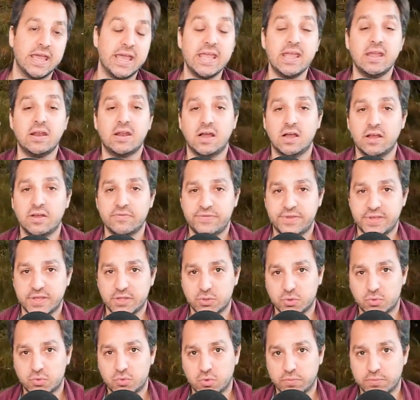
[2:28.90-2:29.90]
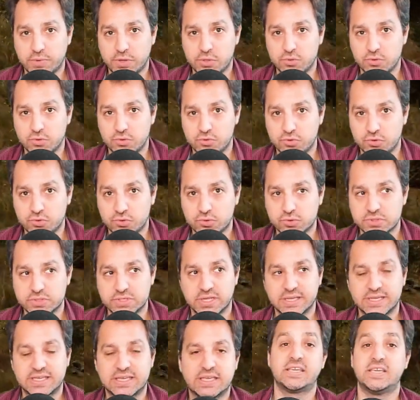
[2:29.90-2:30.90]
Et là vient de tomber une news
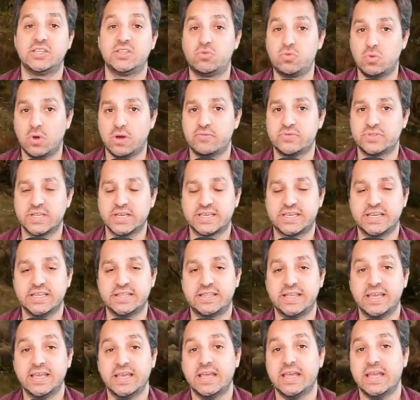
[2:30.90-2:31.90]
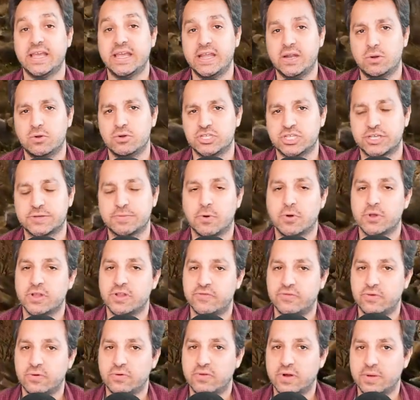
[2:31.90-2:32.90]
qui doit vous inquiéter et logiquement il
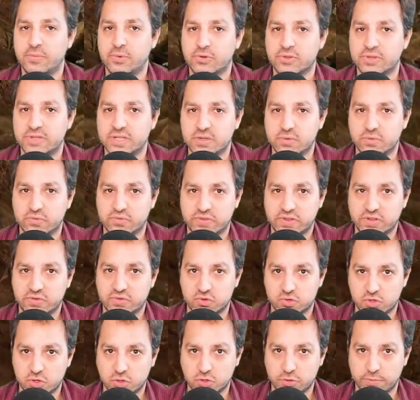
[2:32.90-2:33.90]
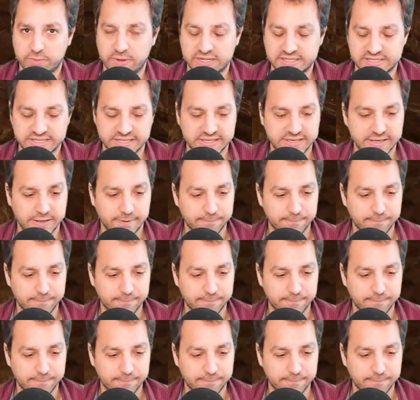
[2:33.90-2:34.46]
faut vraiment dénoncer ce genre de pratique.